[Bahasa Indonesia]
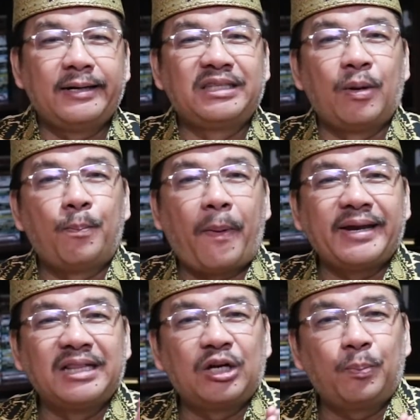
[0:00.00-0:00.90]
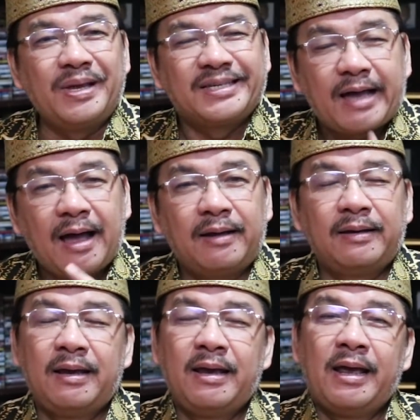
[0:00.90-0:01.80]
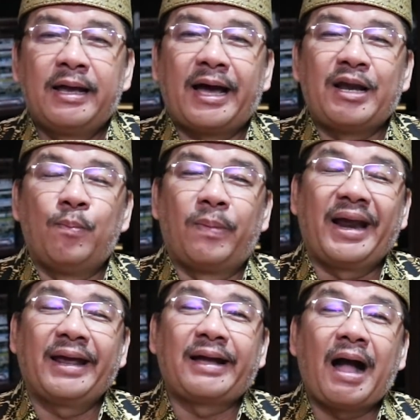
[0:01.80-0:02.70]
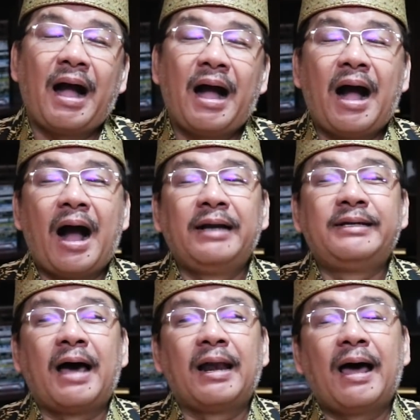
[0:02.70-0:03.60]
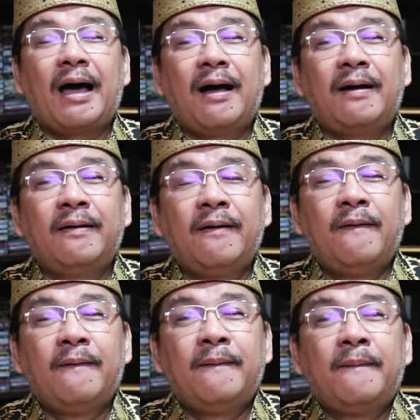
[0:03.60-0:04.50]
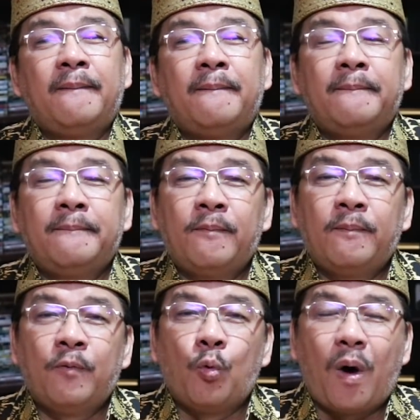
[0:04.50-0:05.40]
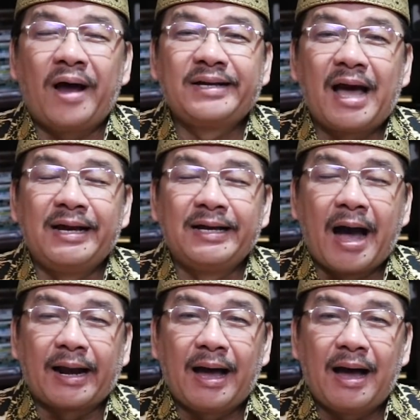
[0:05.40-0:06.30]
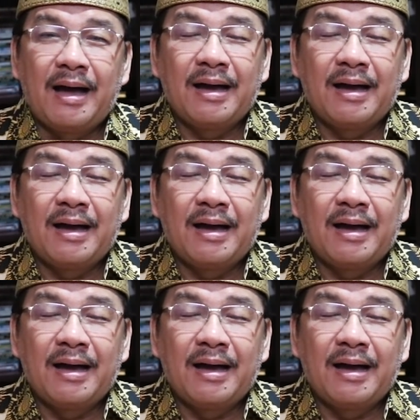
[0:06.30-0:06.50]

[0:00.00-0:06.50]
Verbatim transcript: di tempat yang terpisah karena mereka adalah warga negara